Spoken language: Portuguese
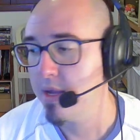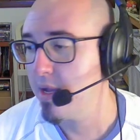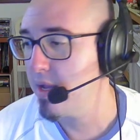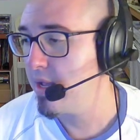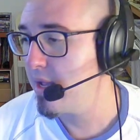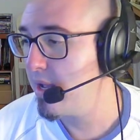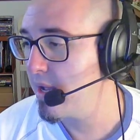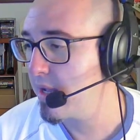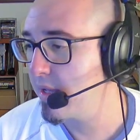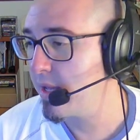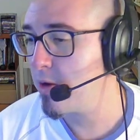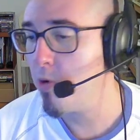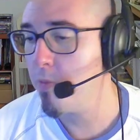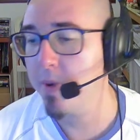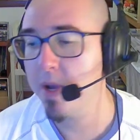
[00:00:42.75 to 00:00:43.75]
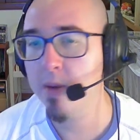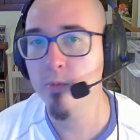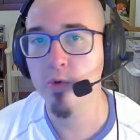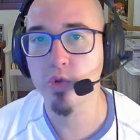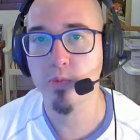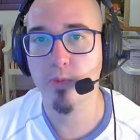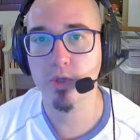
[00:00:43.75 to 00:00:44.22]
É, quem acompanha
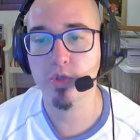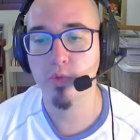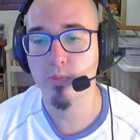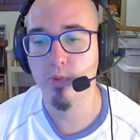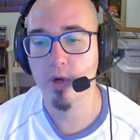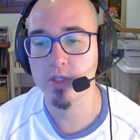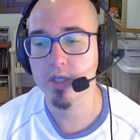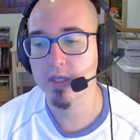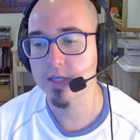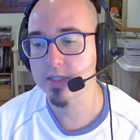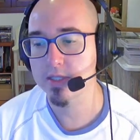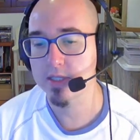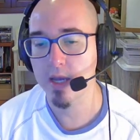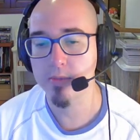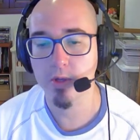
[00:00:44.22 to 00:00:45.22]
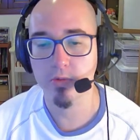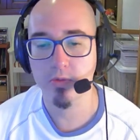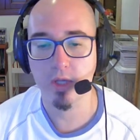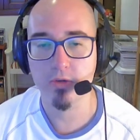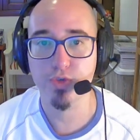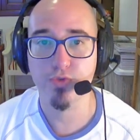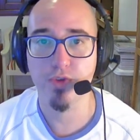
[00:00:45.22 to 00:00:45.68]
muito Pode Não Pode aqui sabe que eu
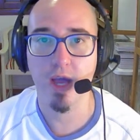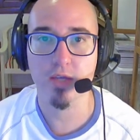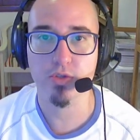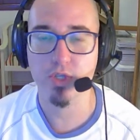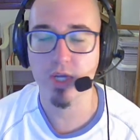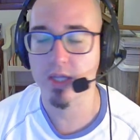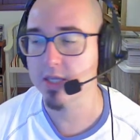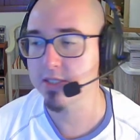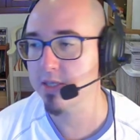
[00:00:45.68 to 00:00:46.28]
tenho diversos canais